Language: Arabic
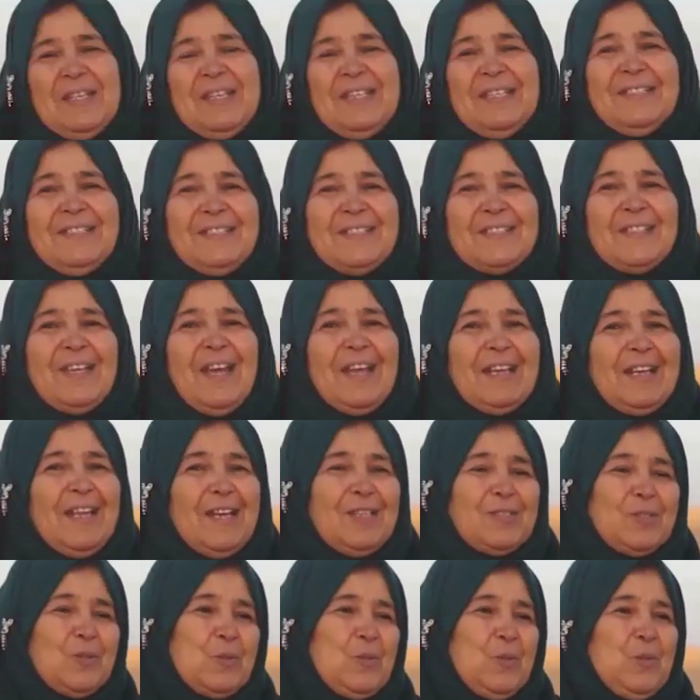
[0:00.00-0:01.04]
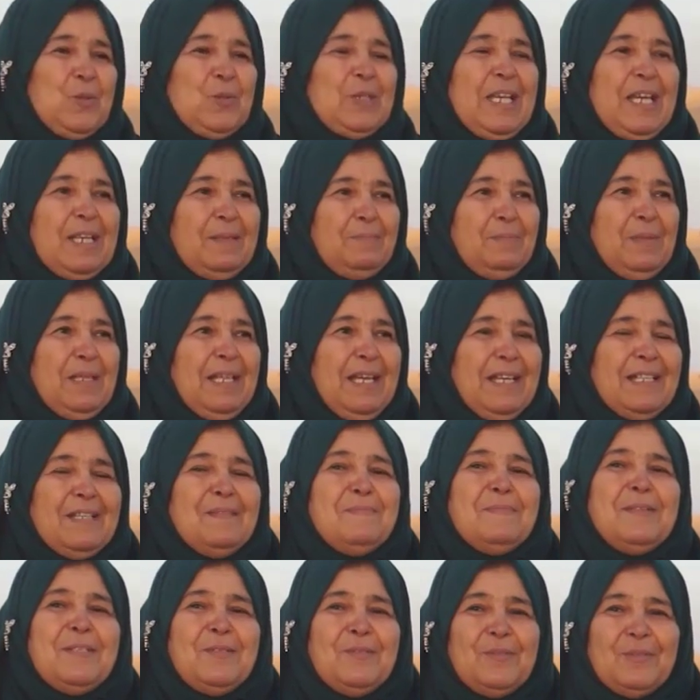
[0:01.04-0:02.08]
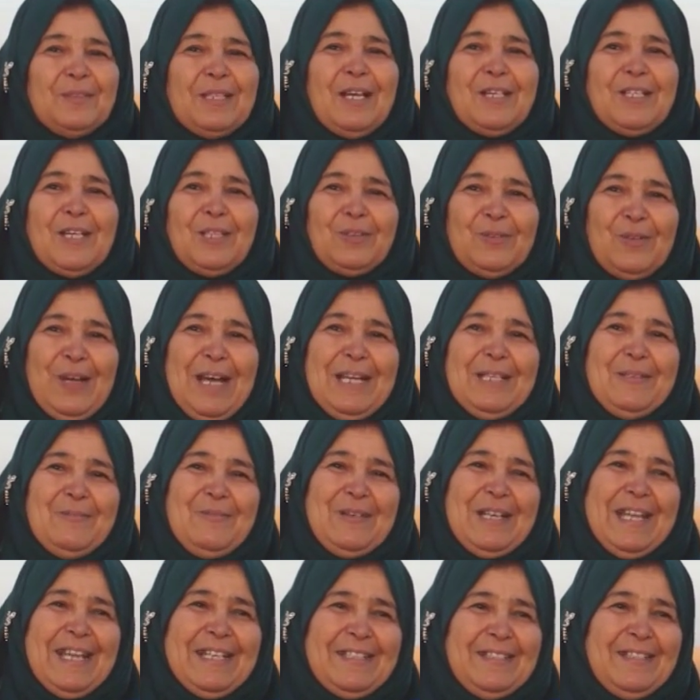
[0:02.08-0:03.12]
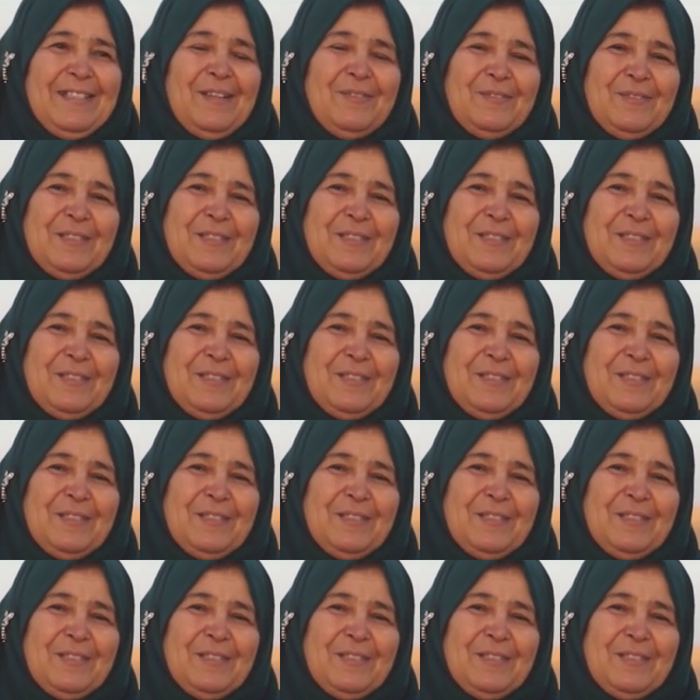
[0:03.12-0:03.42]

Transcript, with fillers: ان شاء الله تكون يا رب العالمين وطيطوها لولادنا